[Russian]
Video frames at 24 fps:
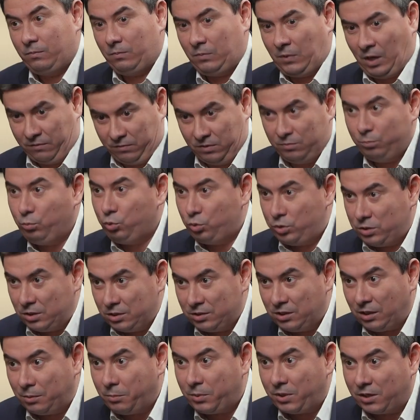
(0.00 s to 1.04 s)
А вы будьте
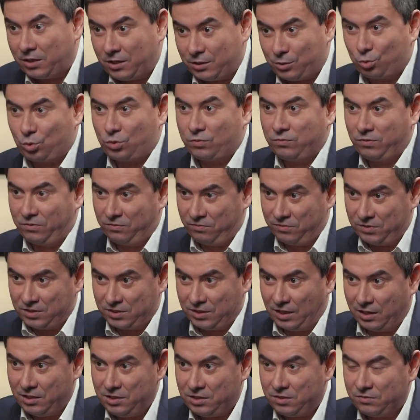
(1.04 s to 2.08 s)
добры, раз уж вы
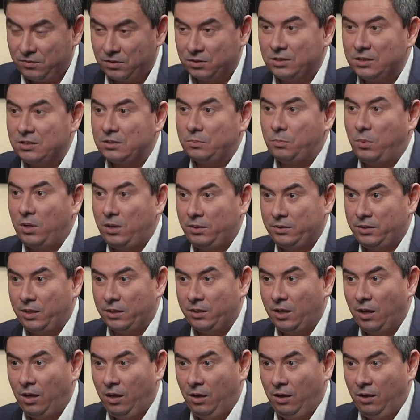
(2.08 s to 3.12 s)
ввязались в это, исполнять.